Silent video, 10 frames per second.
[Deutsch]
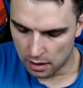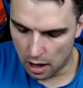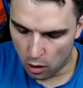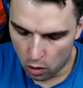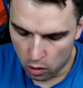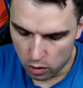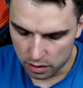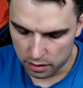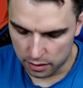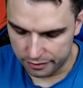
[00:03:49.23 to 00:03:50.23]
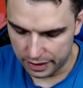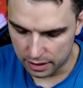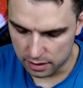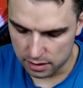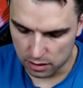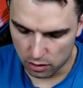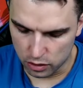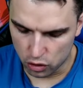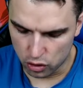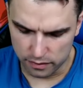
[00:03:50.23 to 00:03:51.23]
Auch äh, wäre es nicht
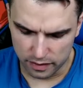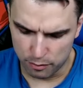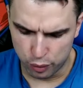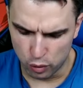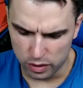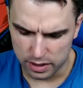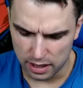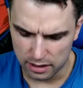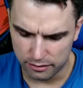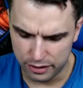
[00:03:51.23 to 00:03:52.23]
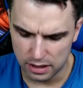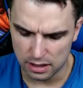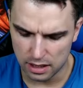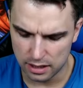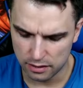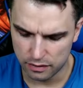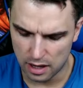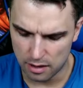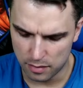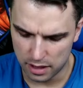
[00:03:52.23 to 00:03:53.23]
ausgeschlossen, weil Bu ist halt vielseitig. Wir
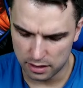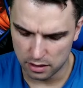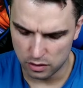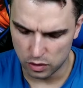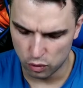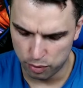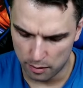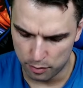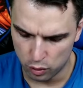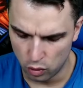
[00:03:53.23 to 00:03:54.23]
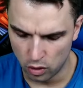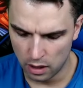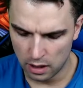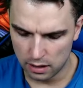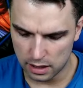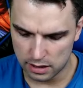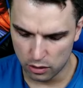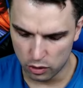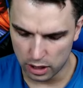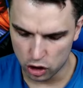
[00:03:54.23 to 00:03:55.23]
haben halt den Super Bu, der
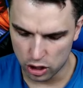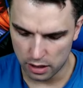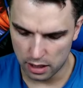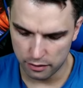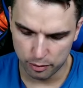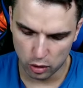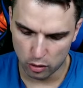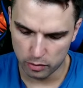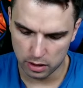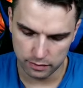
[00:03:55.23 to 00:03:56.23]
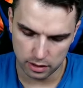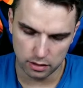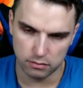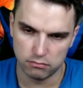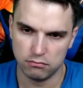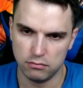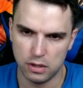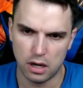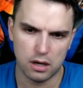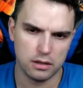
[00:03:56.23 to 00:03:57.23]
theoretisch einen LF bekommen kann, weil,
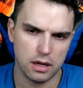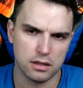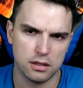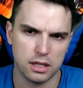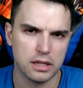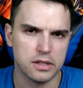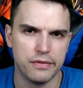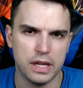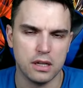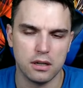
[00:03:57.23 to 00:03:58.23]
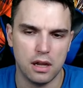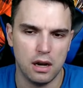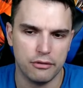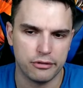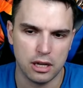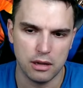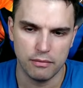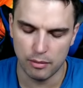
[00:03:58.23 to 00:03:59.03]
ja, der hat halt der ganzen Welt einen LF gegeben, wenn